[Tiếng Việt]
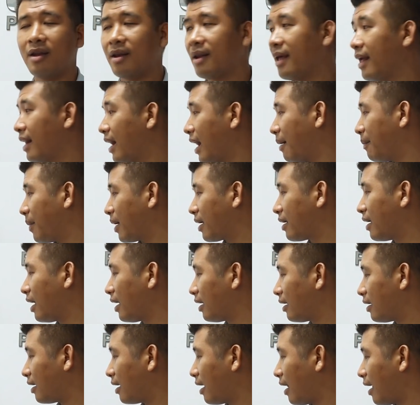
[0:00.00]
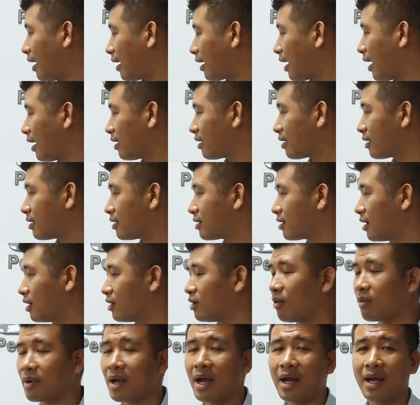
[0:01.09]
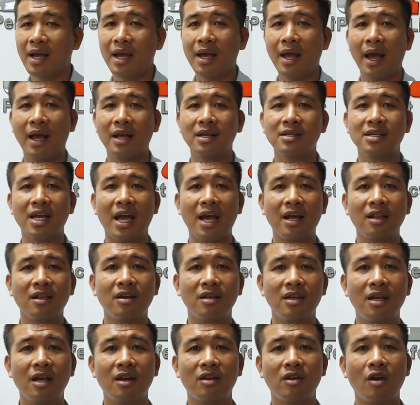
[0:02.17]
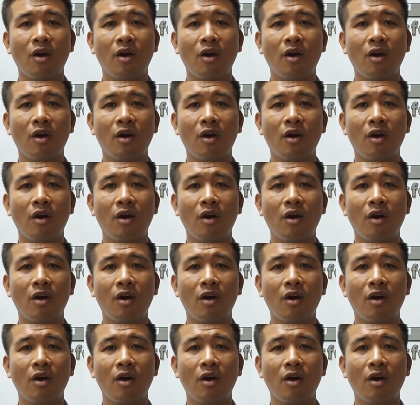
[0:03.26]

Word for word: Nên là mình rất là thích sử dụng các cái ánh sáng tự nhiên